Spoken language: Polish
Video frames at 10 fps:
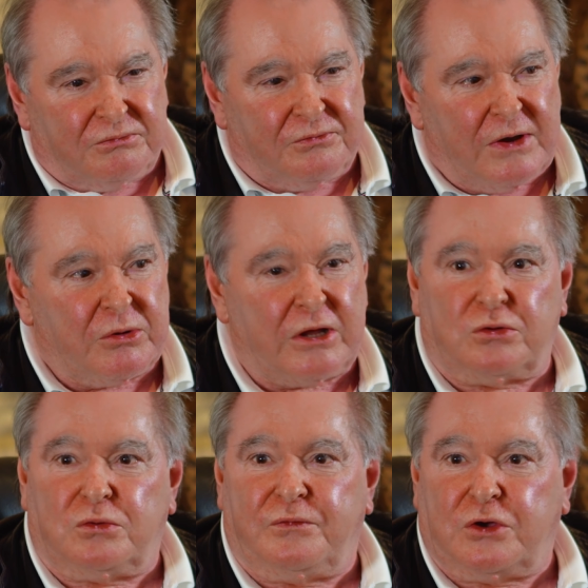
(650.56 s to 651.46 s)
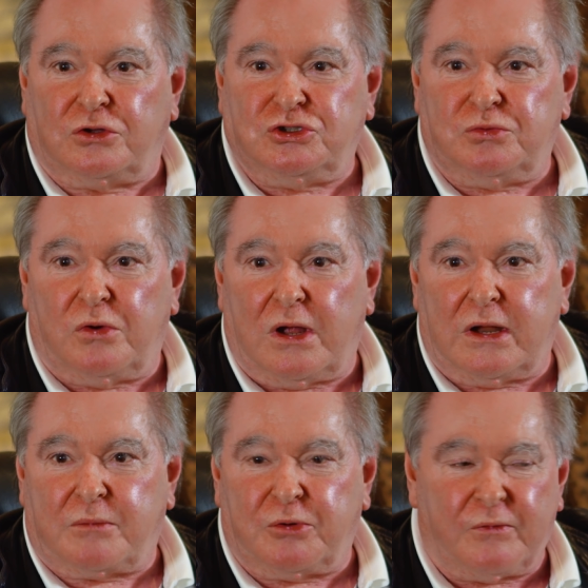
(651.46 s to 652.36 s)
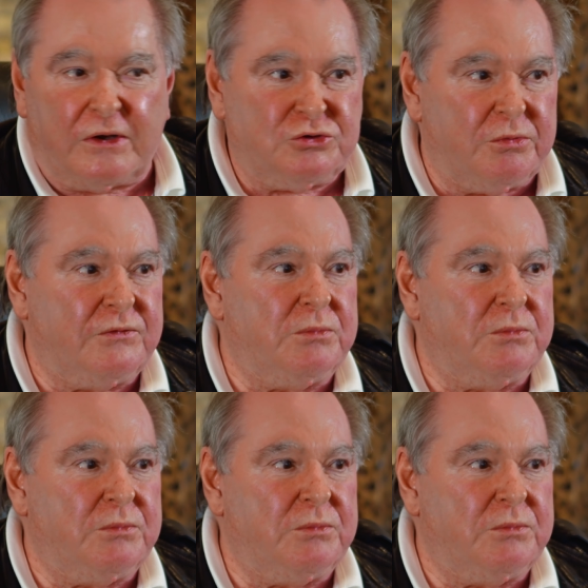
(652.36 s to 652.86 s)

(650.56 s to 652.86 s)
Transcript: w laboratorium wychodziło, ale jak próbowaliśmy